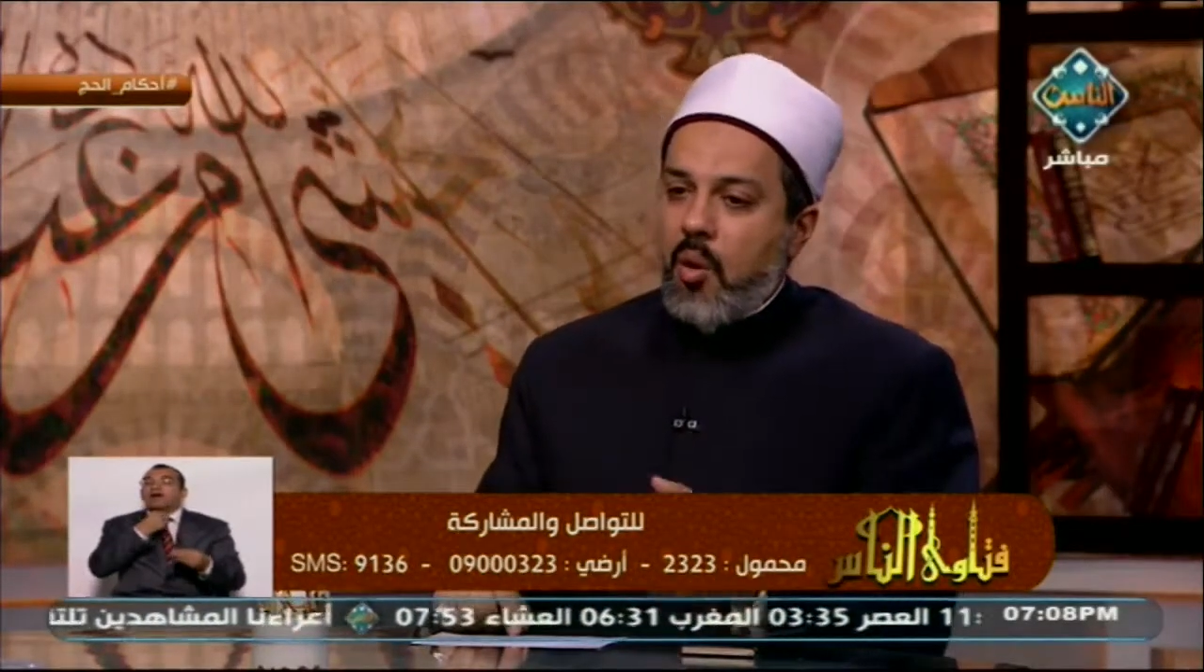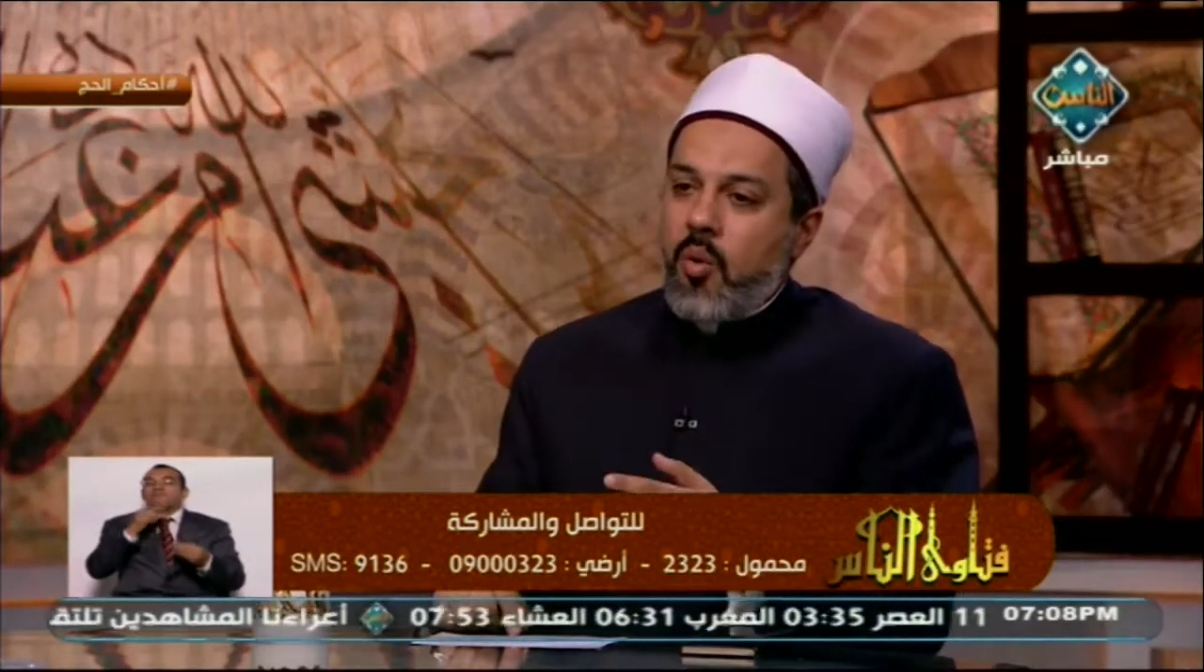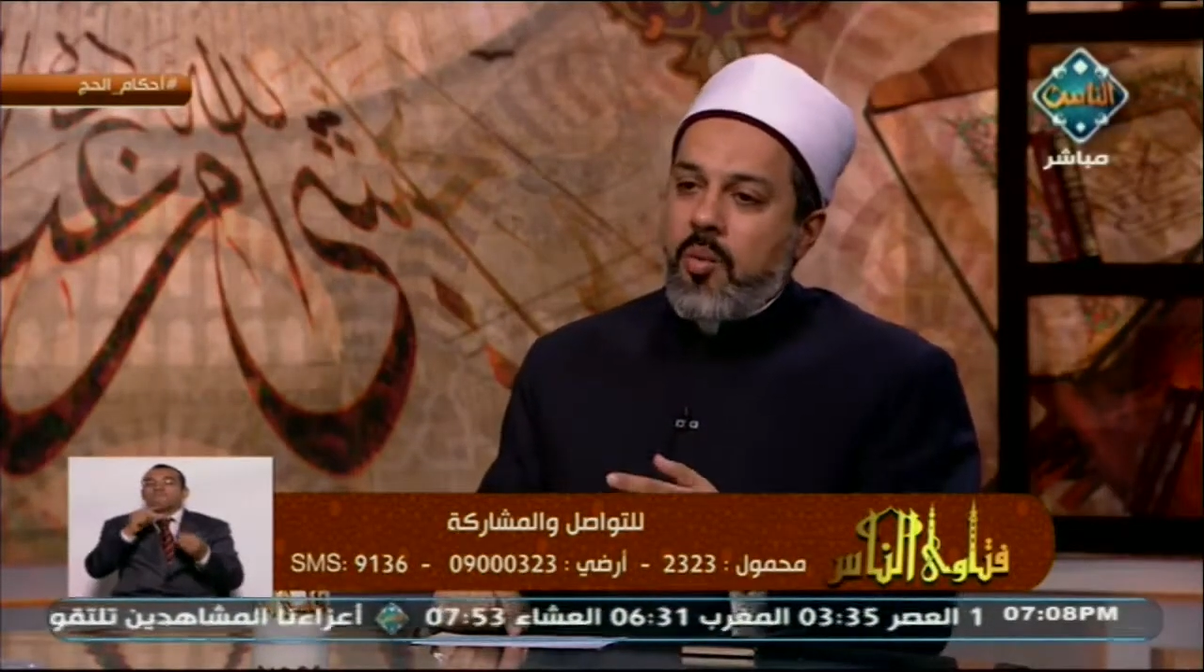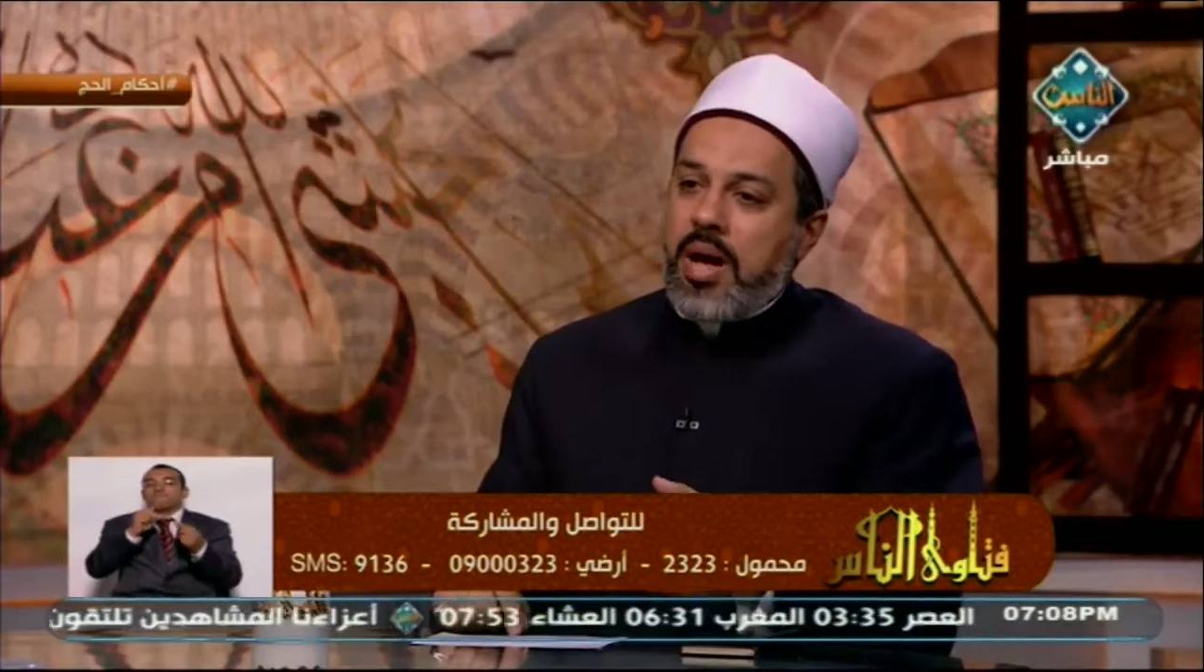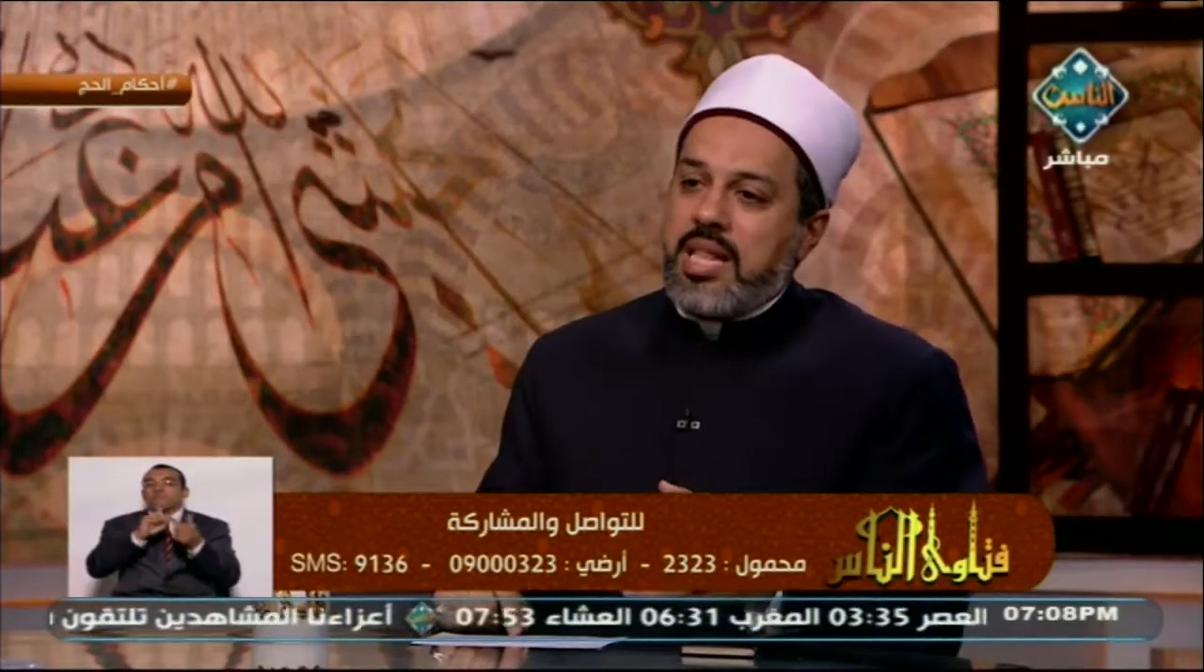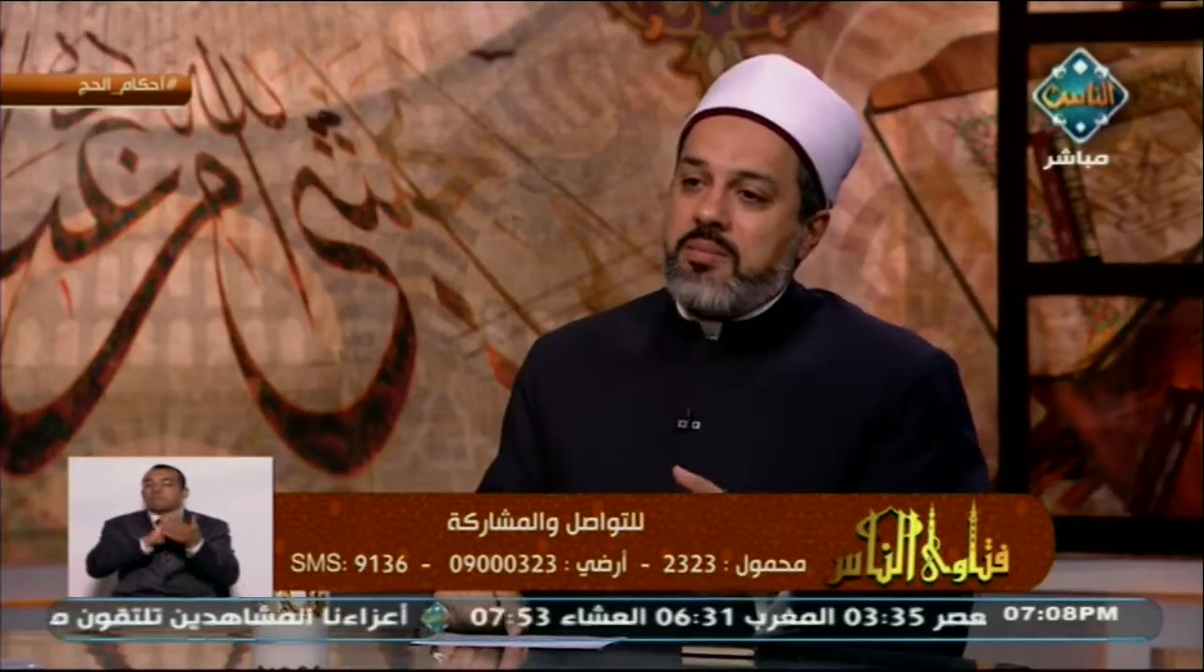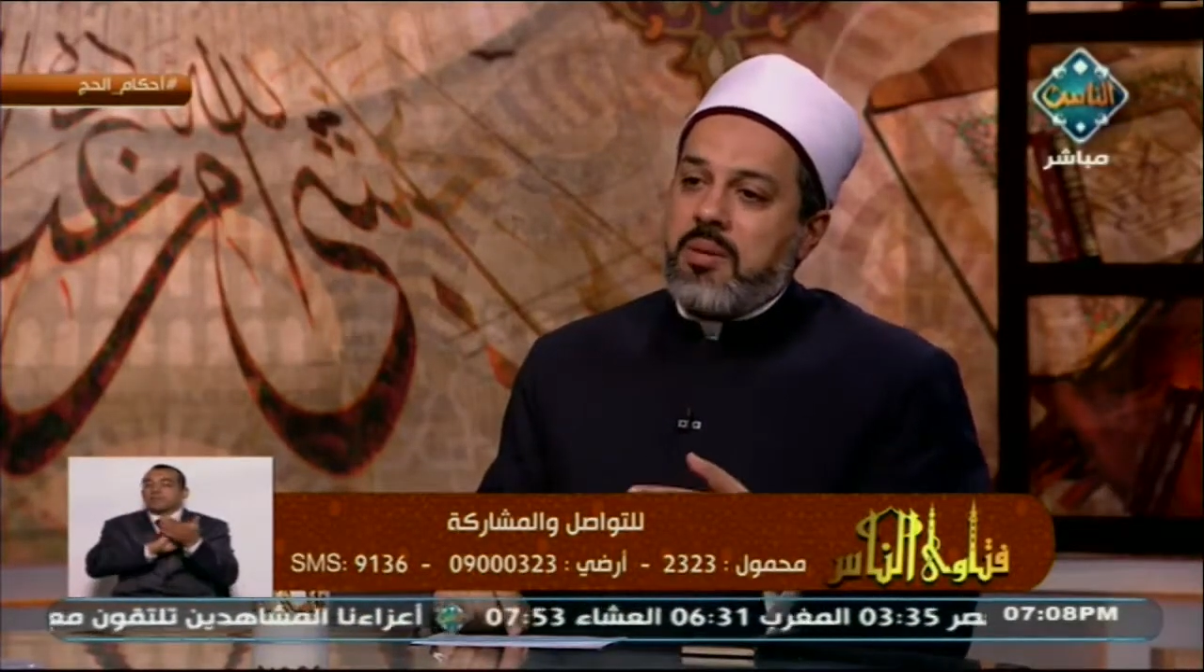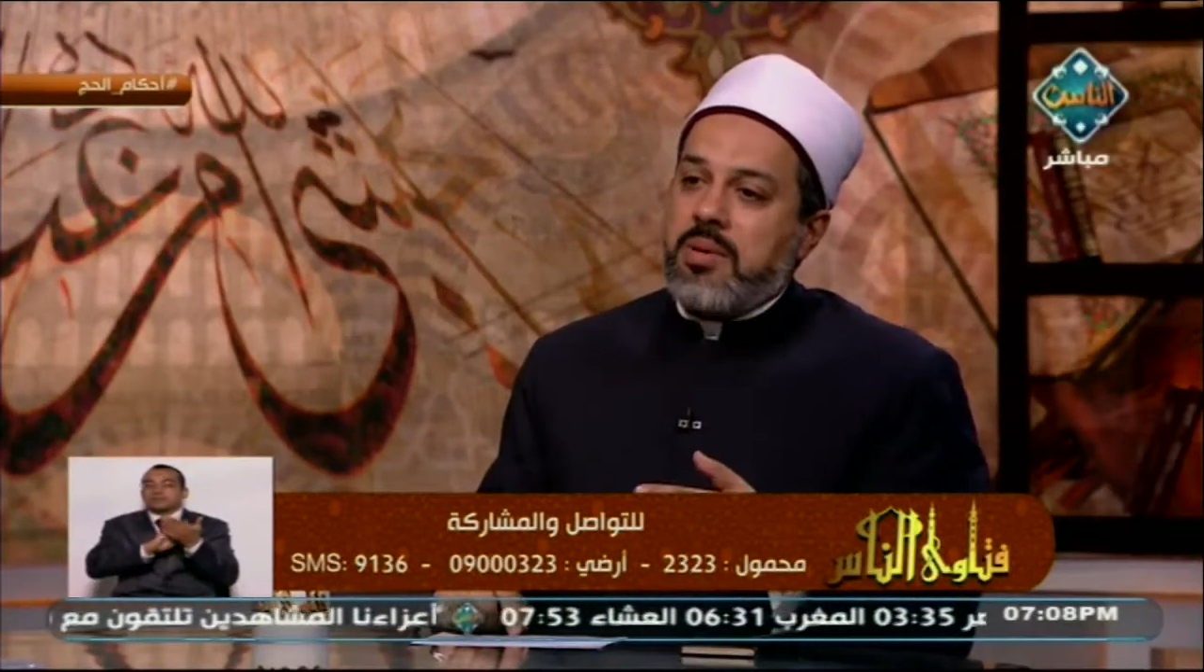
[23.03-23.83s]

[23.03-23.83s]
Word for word: وبعد ما